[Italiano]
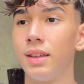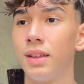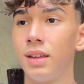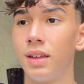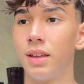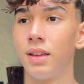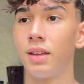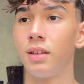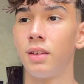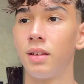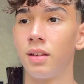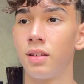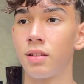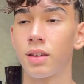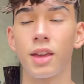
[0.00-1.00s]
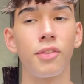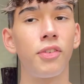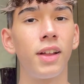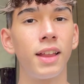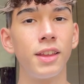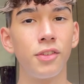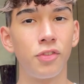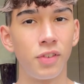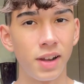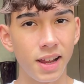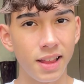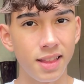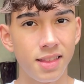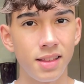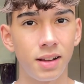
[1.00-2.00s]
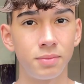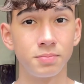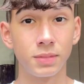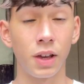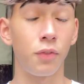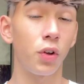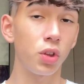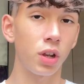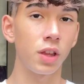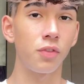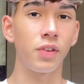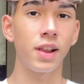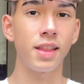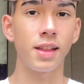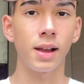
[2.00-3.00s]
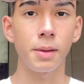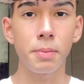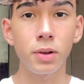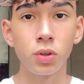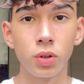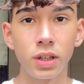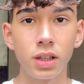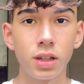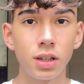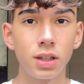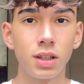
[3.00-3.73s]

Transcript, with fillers: eh, che fa la differenza, che ha fatto la differenza anche per noi,